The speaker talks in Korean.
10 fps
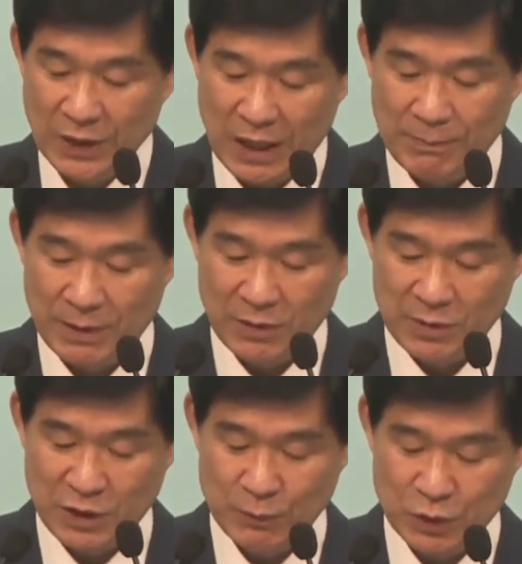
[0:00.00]
앞에
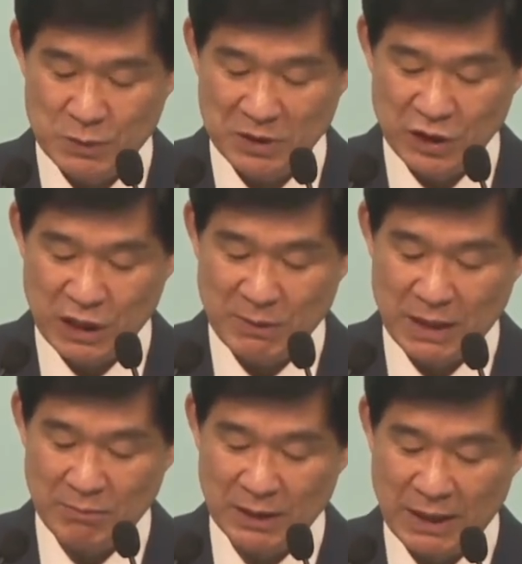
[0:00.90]
화면을 보시면 이렇게
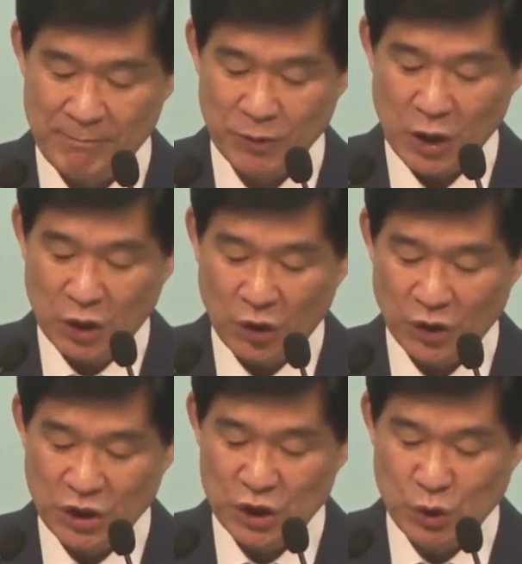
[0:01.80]
말합니다.
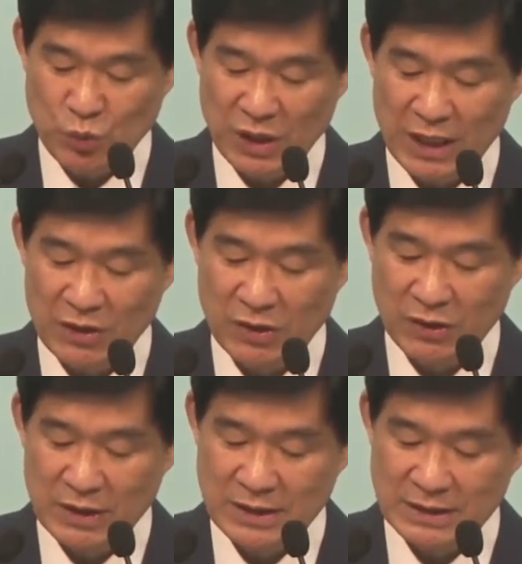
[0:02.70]
너희를
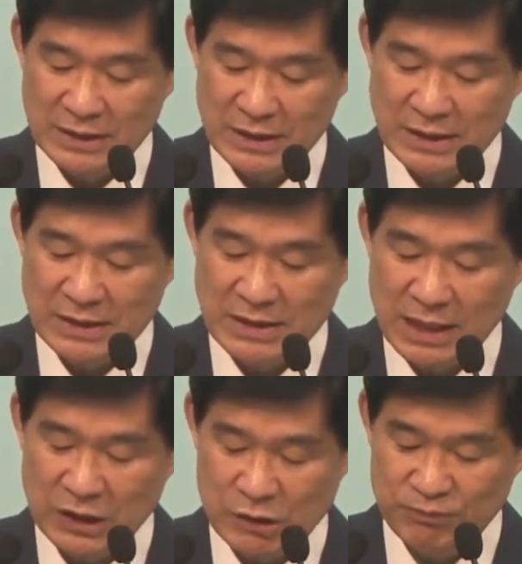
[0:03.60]
위하여
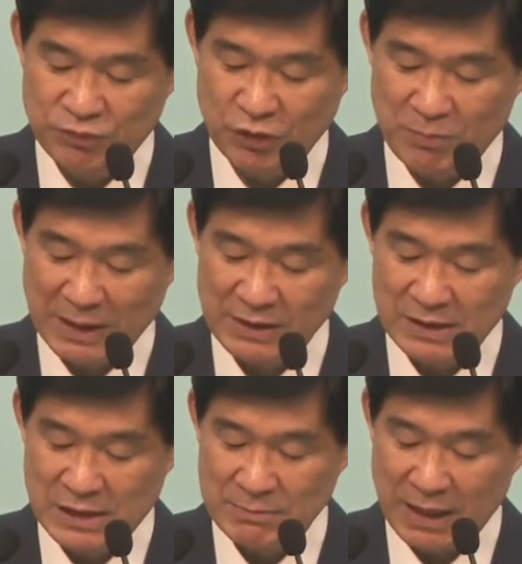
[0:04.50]
신상을 부어
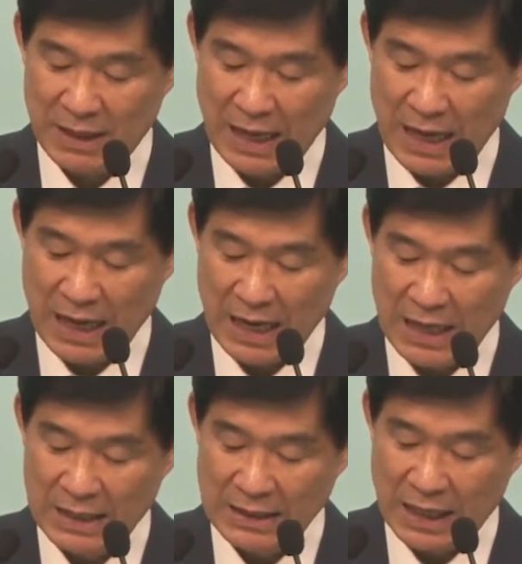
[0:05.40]
만들지 말라.
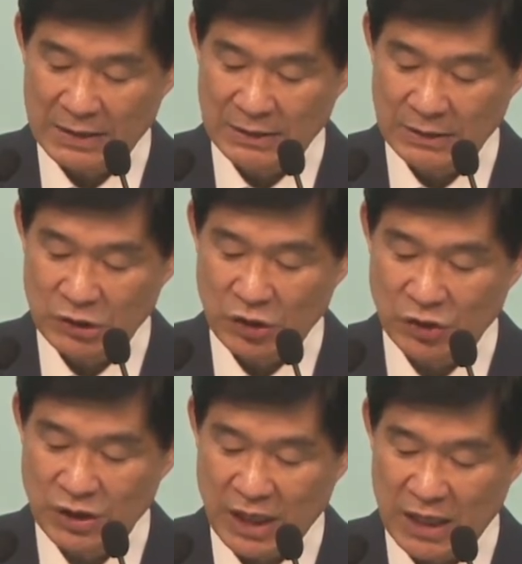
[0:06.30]
나는
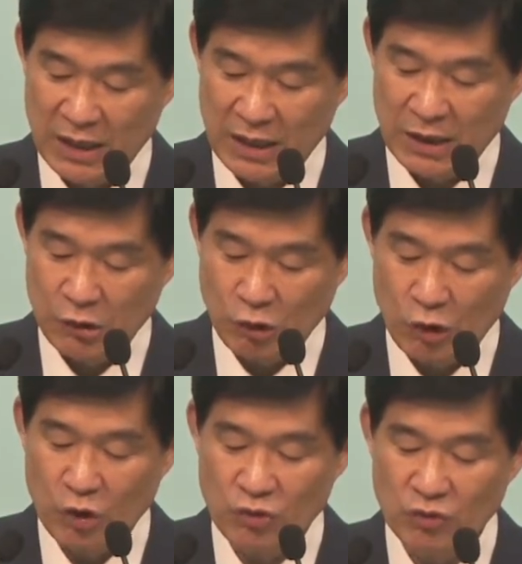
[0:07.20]
너희의
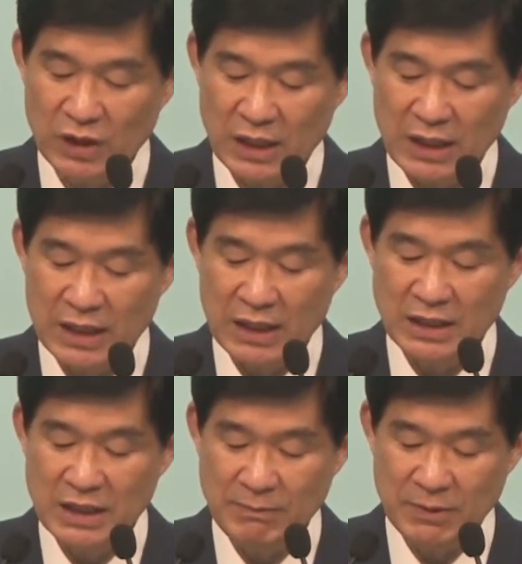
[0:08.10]
거룩한
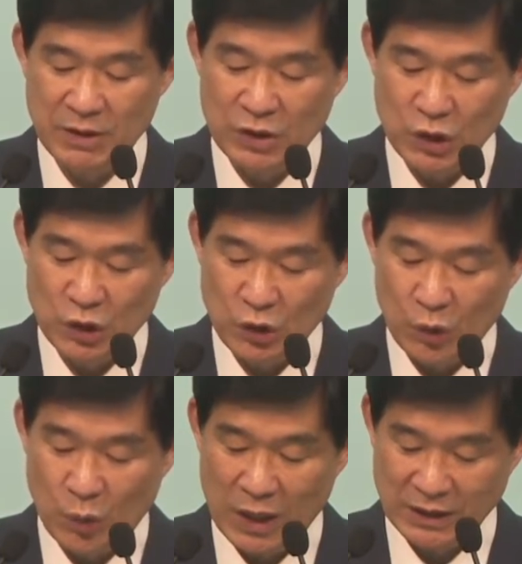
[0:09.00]
하나님
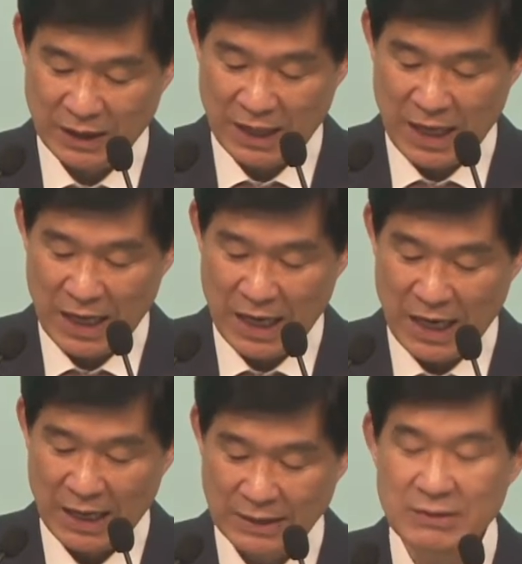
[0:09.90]

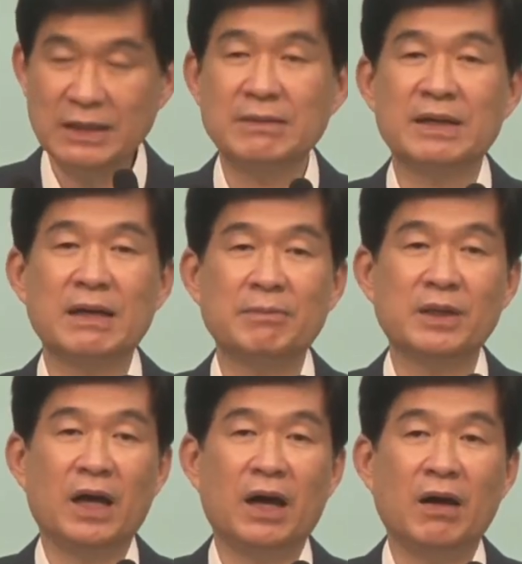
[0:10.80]
여호와니라. 이렇게
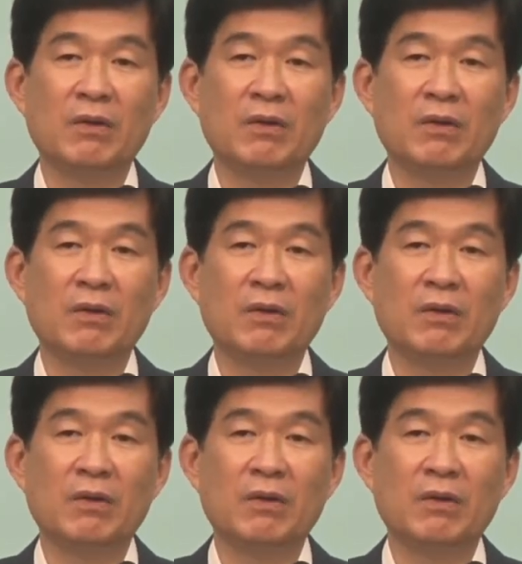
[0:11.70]
말합니다.